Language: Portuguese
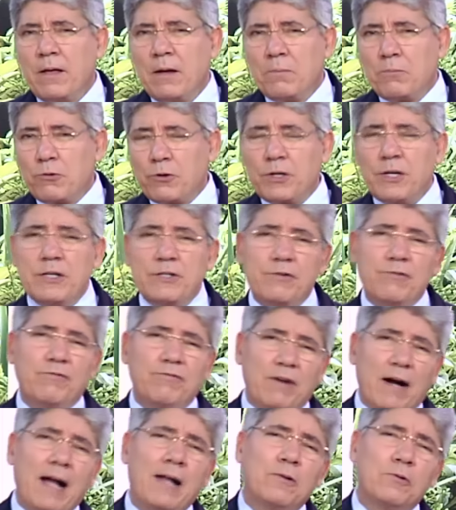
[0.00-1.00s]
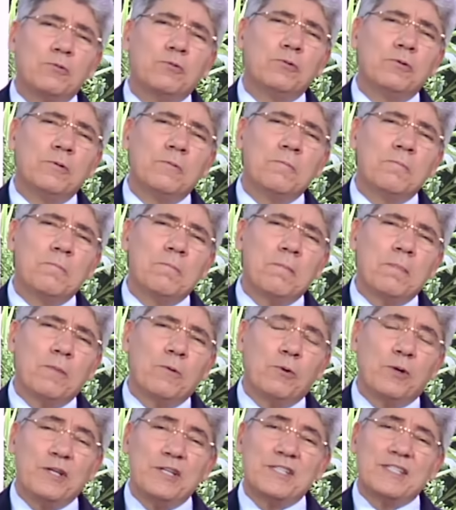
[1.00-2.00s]
Porque de fato,
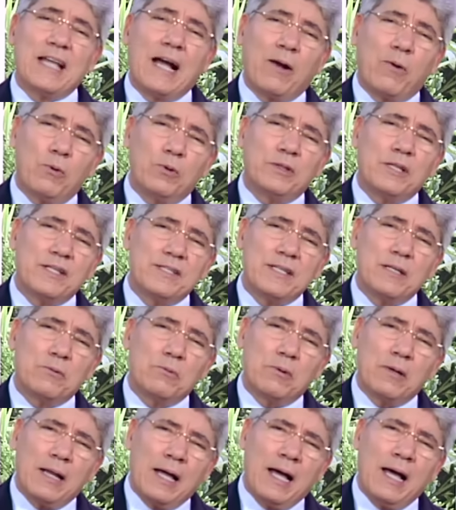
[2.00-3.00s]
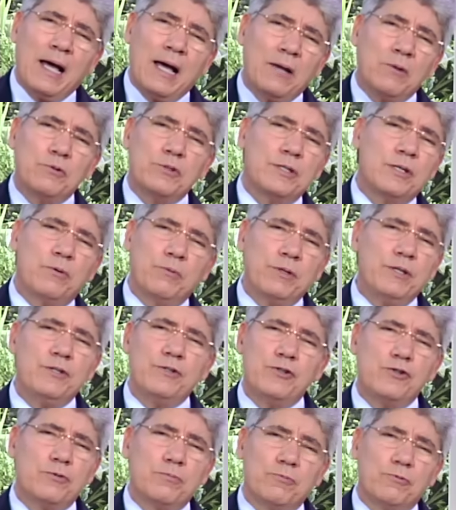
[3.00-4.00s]
o que está acontecendo lá no seu
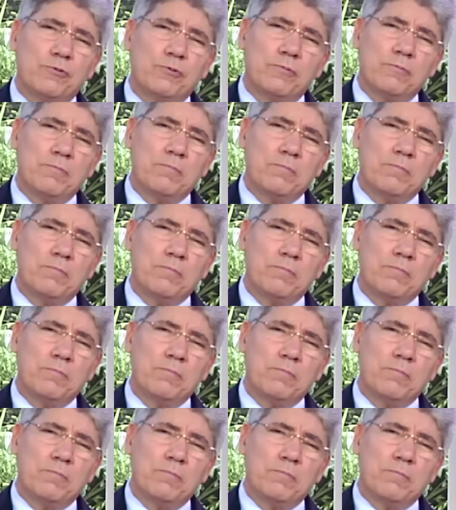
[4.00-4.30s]
íntimo